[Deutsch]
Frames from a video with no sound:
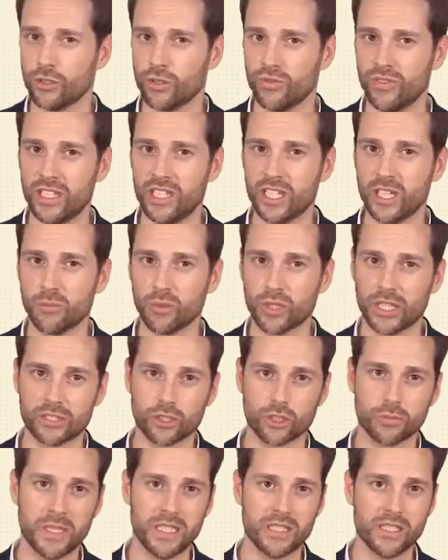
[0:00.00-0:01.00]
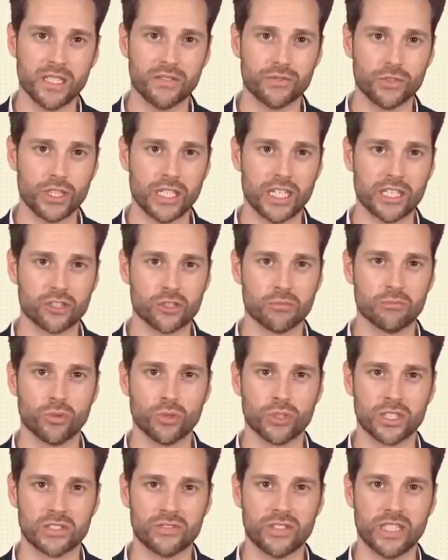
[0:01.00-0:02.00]
Nur wenige Monate später wird er zum
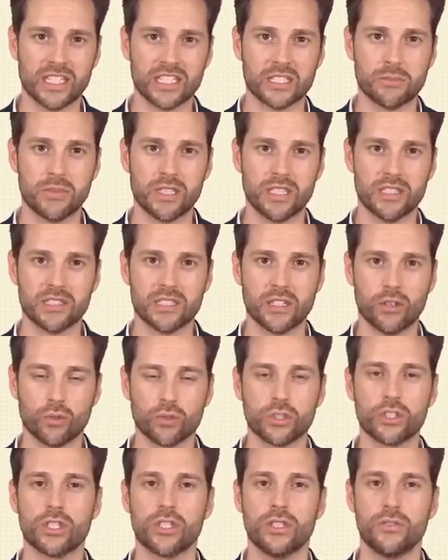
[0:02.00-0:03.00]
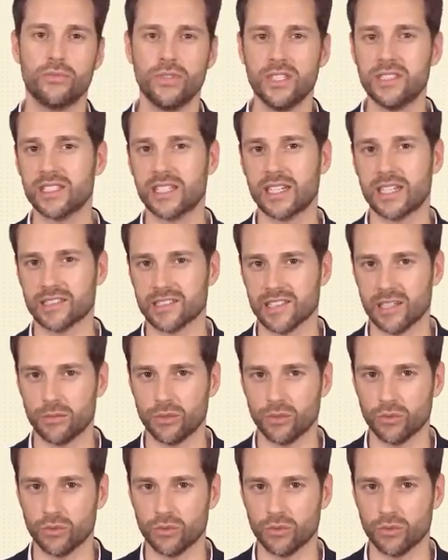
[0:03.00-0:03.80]
Bundesfinanzminister und Vizekanzler